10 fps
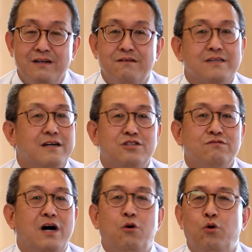私
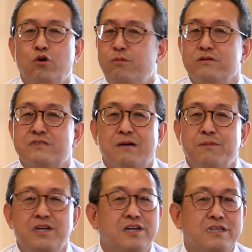は滅ぼすた
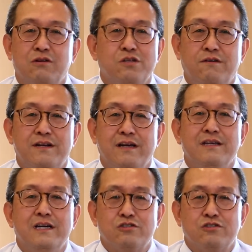めに来たのではない